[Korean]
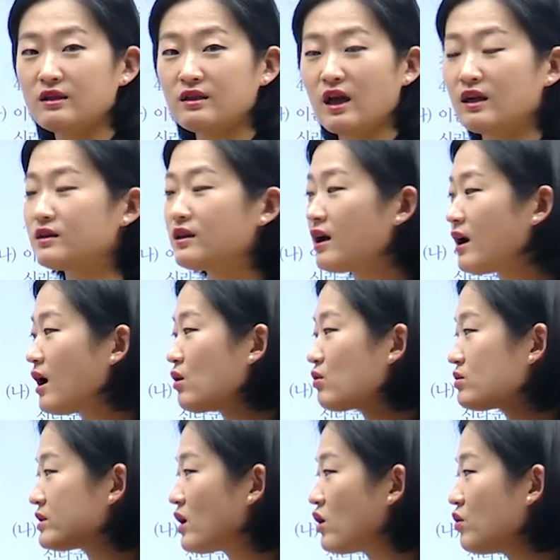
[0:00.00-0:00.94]

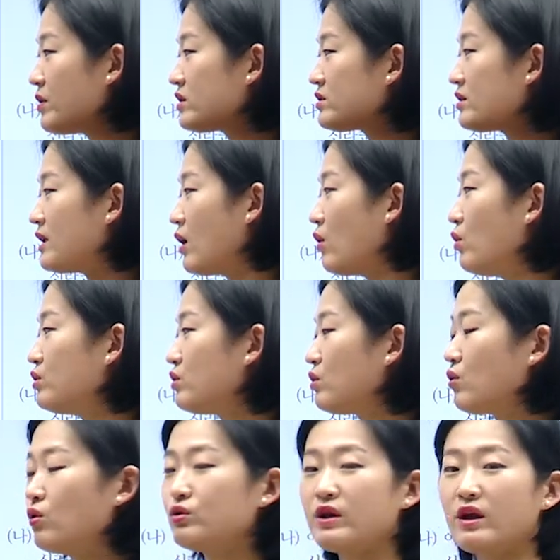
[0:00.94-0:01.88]
당나라하고 싸우면서
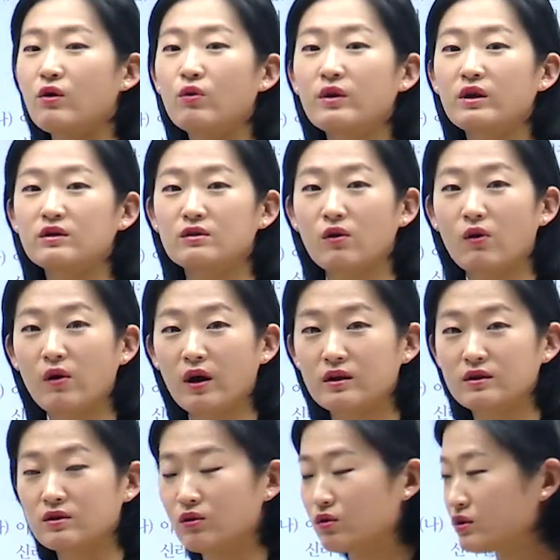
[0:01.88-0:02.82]
나오는 그 내용이 들어가
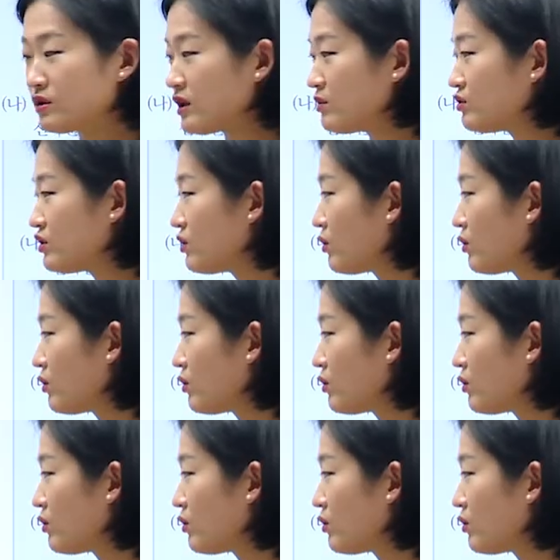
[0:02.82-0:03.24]
있는 거기 때문에